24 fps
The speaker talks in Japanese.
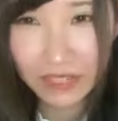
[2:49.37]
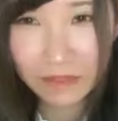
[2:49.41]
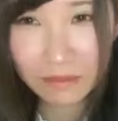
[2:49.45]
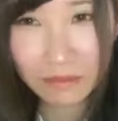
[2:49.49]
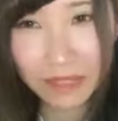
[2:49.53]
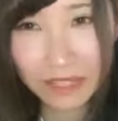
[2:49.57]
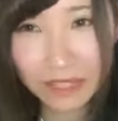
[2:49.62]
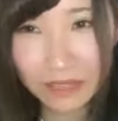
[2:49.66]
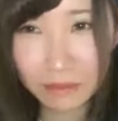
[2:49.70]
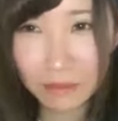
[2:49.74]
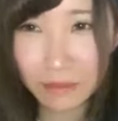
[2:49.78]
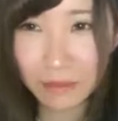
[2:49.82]

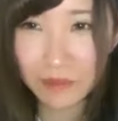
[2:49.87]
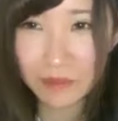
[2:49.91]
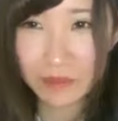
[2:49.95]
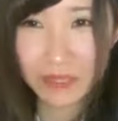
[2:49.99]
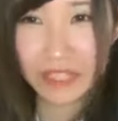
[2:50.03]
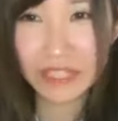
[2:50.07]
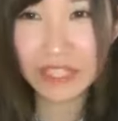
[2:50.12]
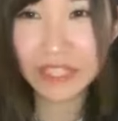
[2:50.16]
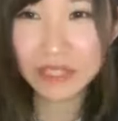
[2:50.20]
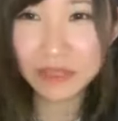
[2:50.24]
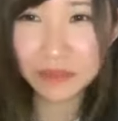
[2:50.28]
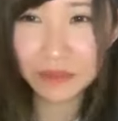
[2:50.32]
まあその
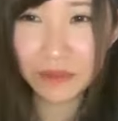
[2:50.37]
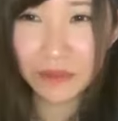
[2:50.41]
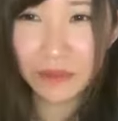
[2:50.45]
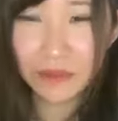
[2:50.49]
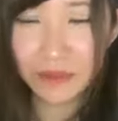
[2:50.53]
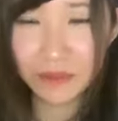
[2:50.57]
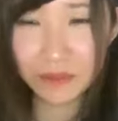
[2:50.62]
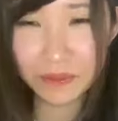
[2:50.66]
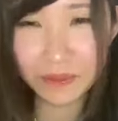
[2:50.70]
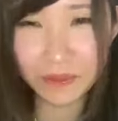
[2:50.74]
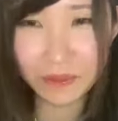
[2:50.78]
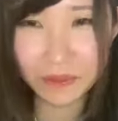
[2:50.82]
実際そ
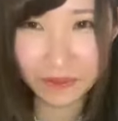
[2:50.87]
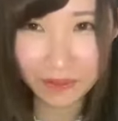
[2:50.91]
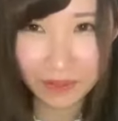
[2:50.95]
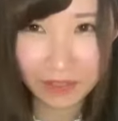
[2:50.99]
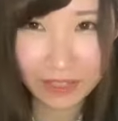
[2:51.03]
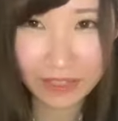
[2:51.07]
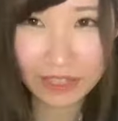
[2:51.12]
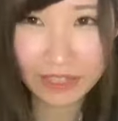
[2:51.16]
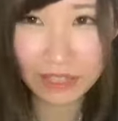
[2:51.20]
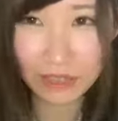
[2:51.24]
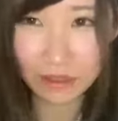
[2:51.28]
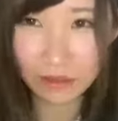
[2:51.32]

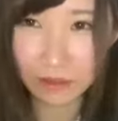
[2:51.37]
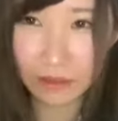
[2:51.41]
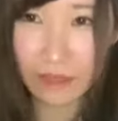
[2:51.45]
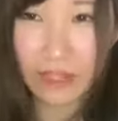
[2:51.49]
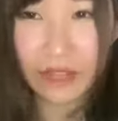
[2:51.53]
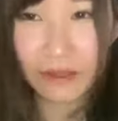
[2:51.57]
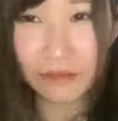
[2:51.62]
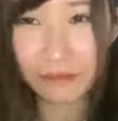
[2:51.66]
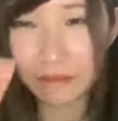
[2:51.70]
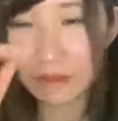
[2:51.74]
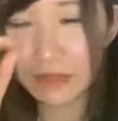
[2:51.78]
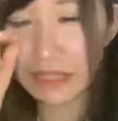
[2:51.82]
うっていう
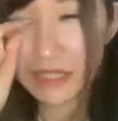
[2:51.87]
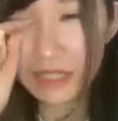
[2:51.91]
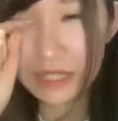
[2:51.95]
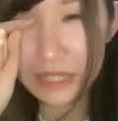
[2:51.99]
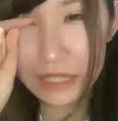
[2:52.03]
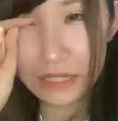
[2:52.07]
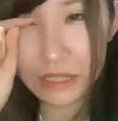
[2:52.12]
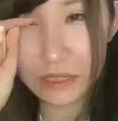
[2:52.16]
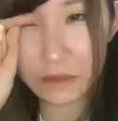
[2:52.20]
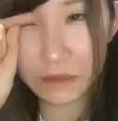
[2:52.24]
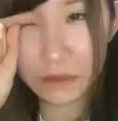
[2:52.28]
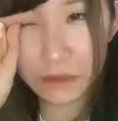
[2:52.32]
ね実
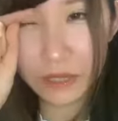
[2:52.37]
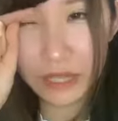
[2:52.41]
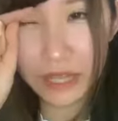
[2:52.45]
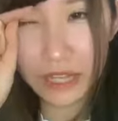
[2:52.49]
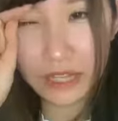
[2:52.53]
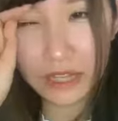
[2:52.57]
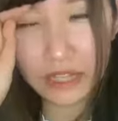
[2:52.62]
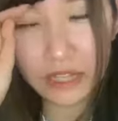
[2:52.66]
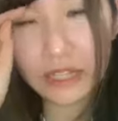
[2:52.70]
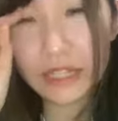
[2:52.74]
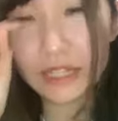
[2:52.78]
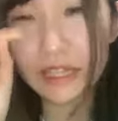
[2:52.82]
際そう親っ
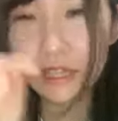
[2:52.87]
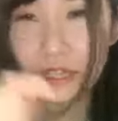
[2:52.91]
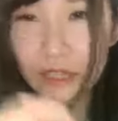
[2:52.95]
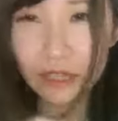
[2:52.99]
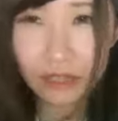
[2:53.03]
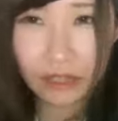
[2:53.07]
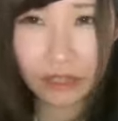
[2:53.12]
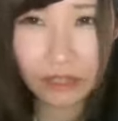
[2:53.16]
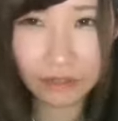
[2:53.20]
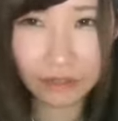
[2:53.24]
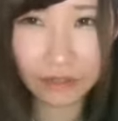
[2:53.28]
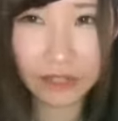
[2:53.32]
て
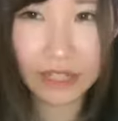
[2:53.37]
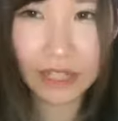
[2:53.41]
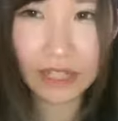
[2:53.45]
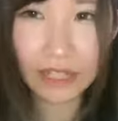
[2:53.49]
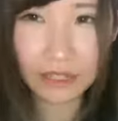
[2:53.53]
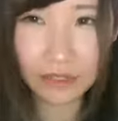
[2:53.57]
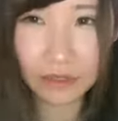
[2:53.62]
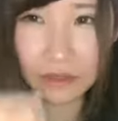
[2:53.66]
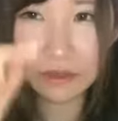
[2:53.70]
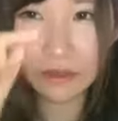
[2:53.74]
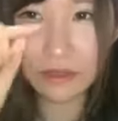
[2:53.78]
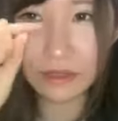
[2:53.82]
言わない
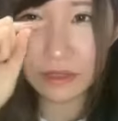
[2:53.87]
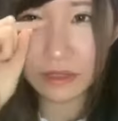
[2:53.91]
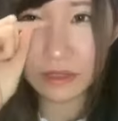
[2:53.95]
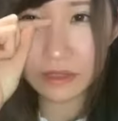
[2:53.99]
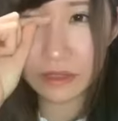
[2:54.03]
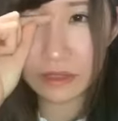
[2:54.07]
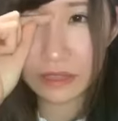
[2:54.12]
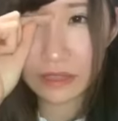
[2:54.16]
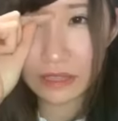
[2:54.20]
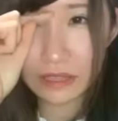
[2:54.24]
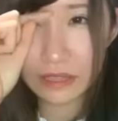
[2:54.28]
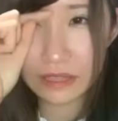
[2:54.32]
と
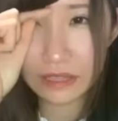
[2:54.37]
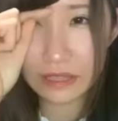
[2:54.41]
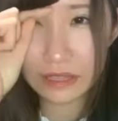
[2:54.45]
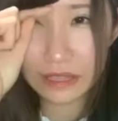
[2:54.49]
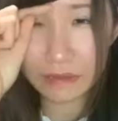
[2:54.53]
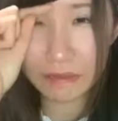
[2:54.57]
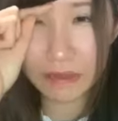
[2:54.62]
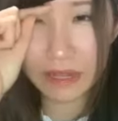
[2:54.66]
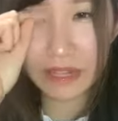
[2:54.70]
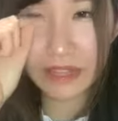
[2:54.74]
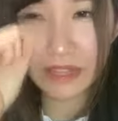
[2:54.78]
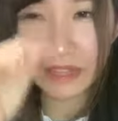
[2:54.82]

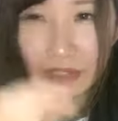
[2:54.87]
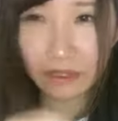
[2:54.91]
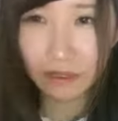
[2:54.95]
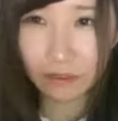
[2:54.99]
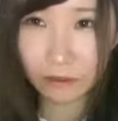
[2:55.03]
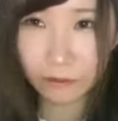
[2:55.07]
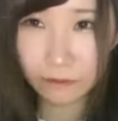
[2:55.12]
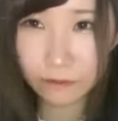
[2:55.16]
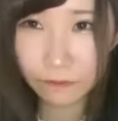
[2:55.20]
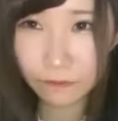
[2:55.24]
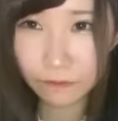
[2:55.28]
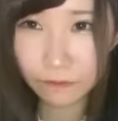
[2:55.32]
ダメっていう